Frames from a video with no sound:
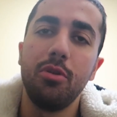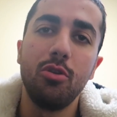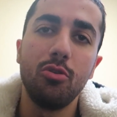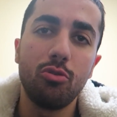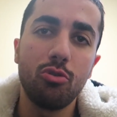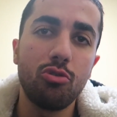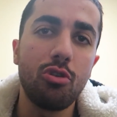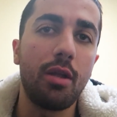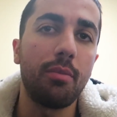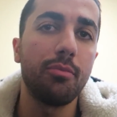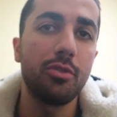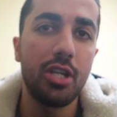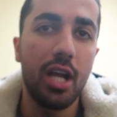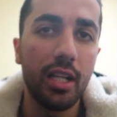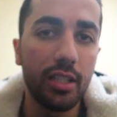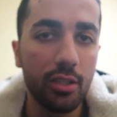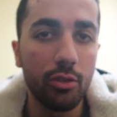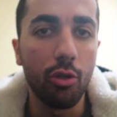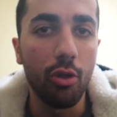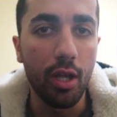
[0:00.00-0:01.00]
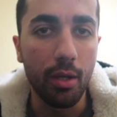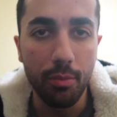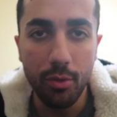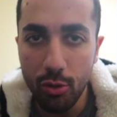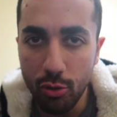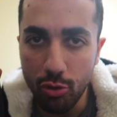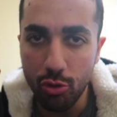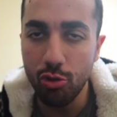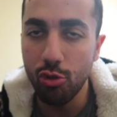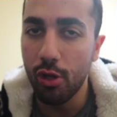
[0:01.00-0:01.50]
1366 dolar
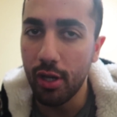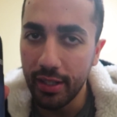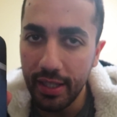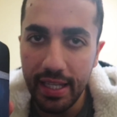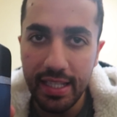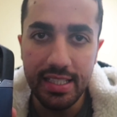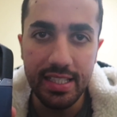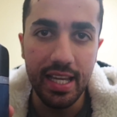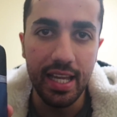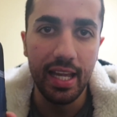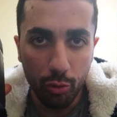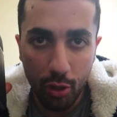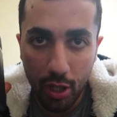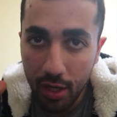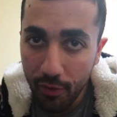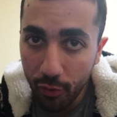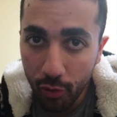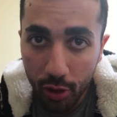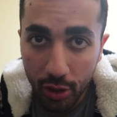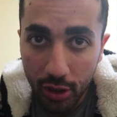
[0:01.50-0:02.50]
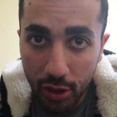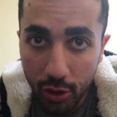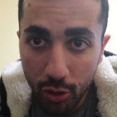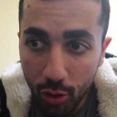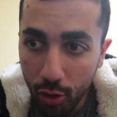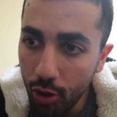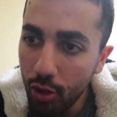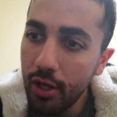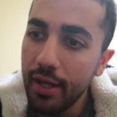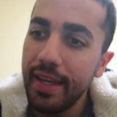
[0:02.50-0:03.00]
1300 dolar neyse. Bu telefona
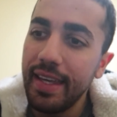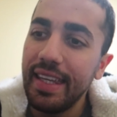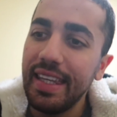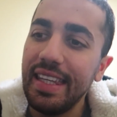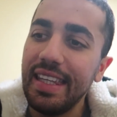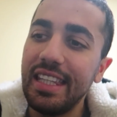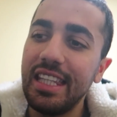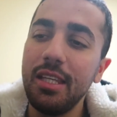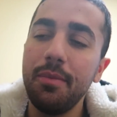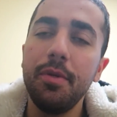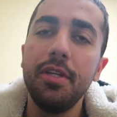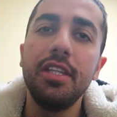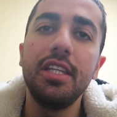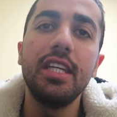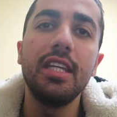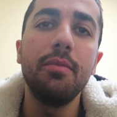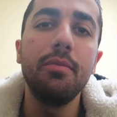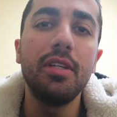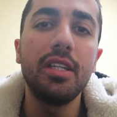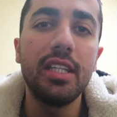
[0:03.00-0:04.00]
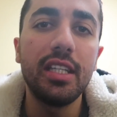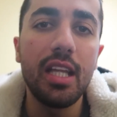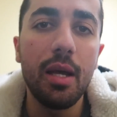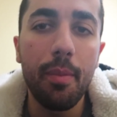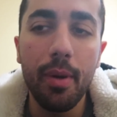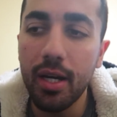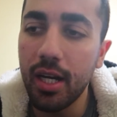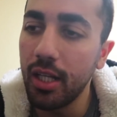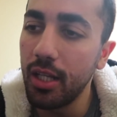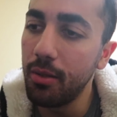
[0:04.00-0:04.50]
gidiyor.
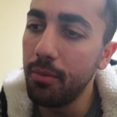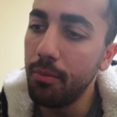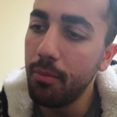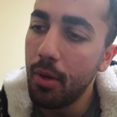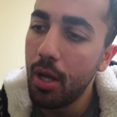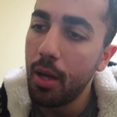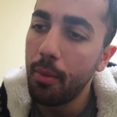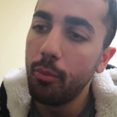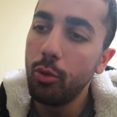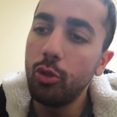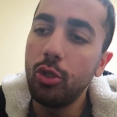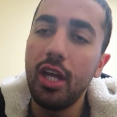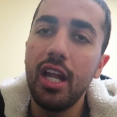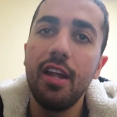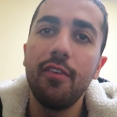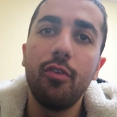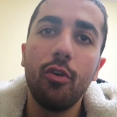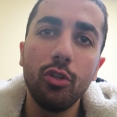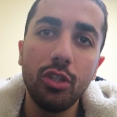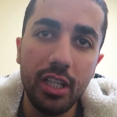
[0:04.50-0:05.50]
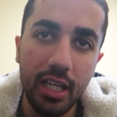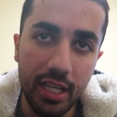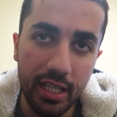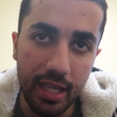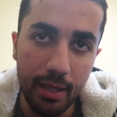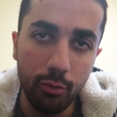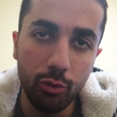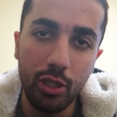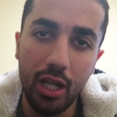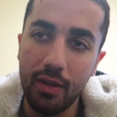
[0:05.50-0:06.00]
2022'de bakalım bu telefon
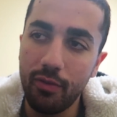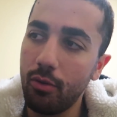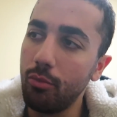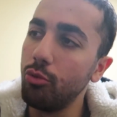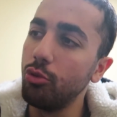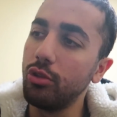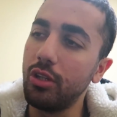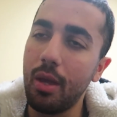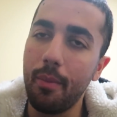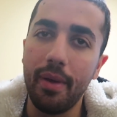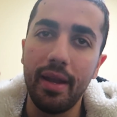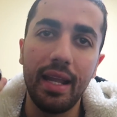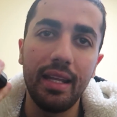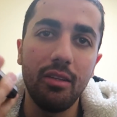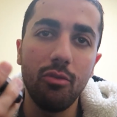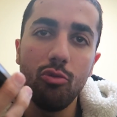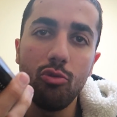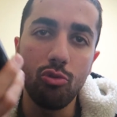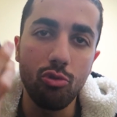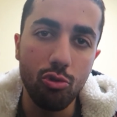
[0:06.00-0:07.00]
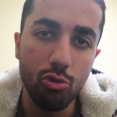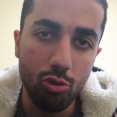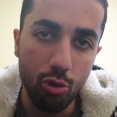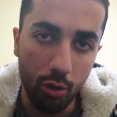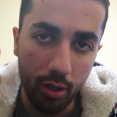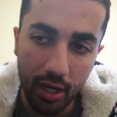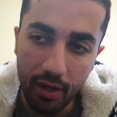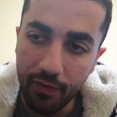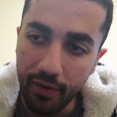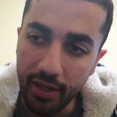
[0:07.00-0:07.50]
yerine bu telefon muhtemelen 300
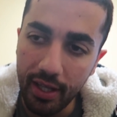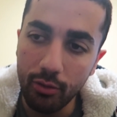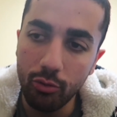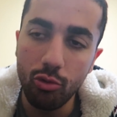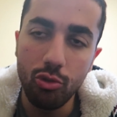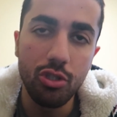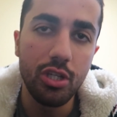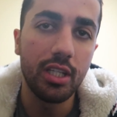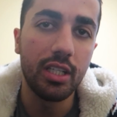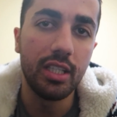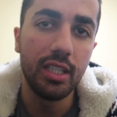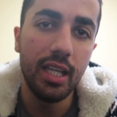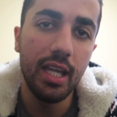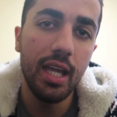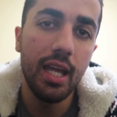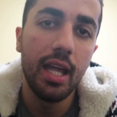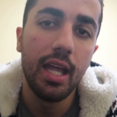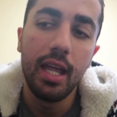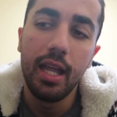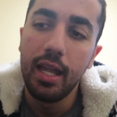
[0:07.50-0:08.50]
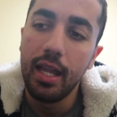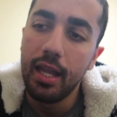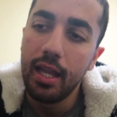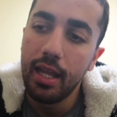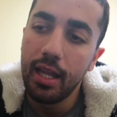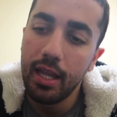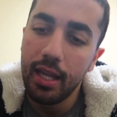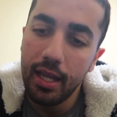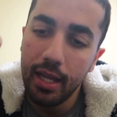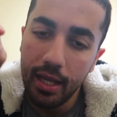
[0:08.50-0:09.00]
dolara falan düşecek yine.
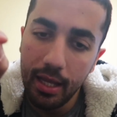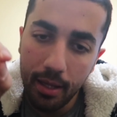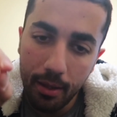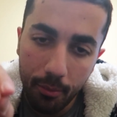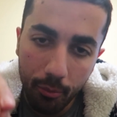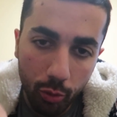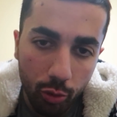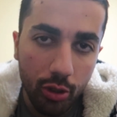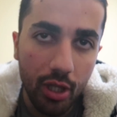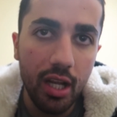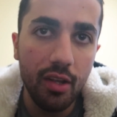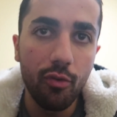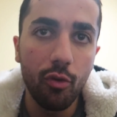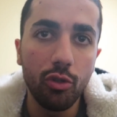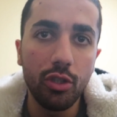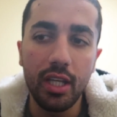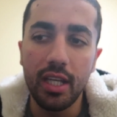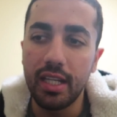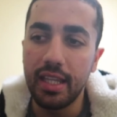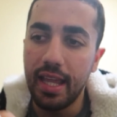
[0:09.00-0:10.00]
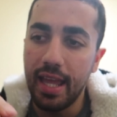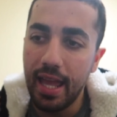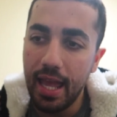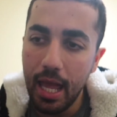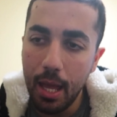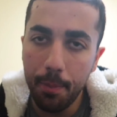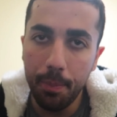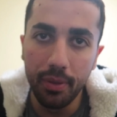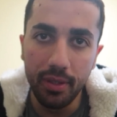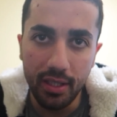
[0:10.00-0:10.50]
Bu telefon yerine
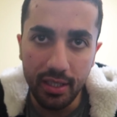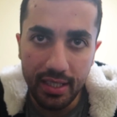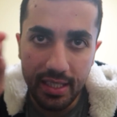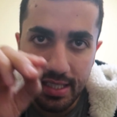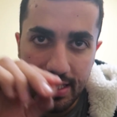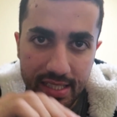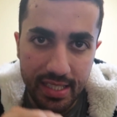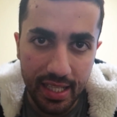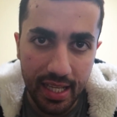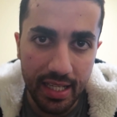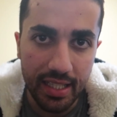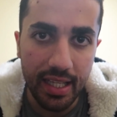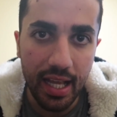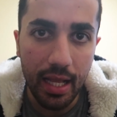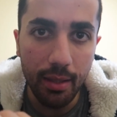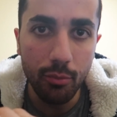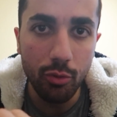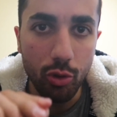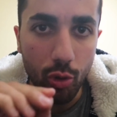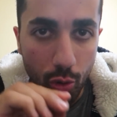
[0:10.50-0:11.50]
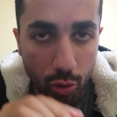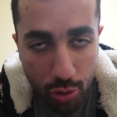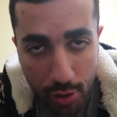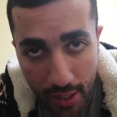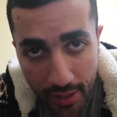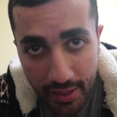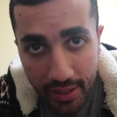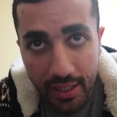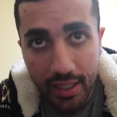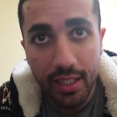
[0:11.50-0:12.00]
Apple'ın hisselerini almış
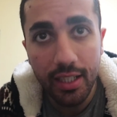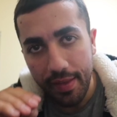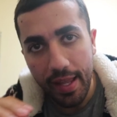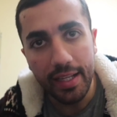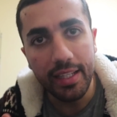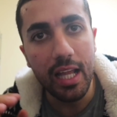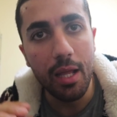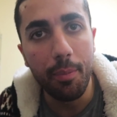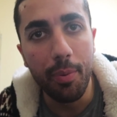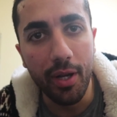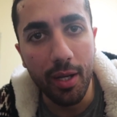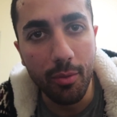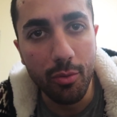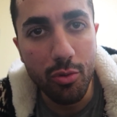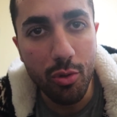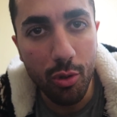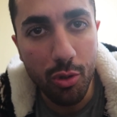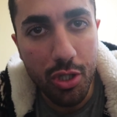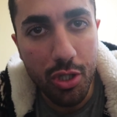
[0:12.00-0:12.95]
olsaydık ne kadar paramız